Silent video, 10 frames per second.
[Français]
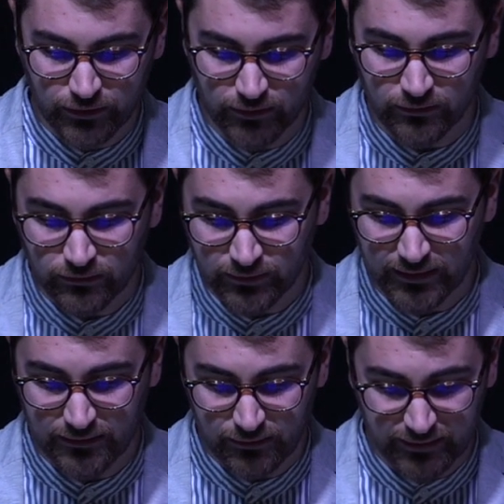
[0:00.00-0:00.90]
rencontre
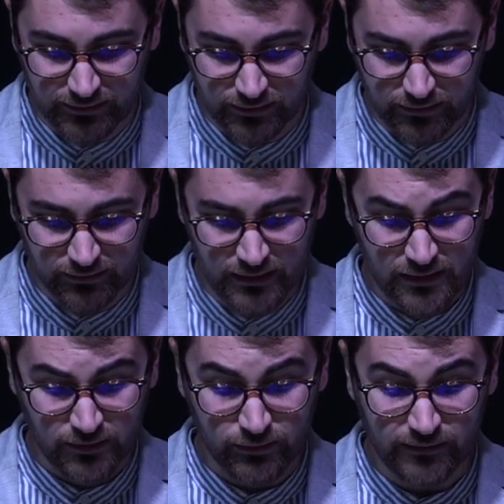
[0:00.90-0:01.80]
avec le Seigneur
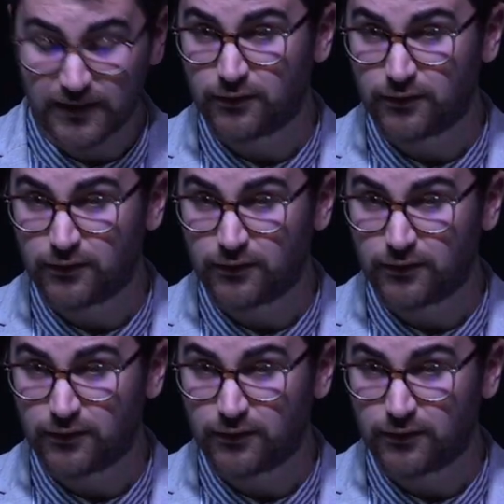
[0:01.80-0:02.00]
ou avec le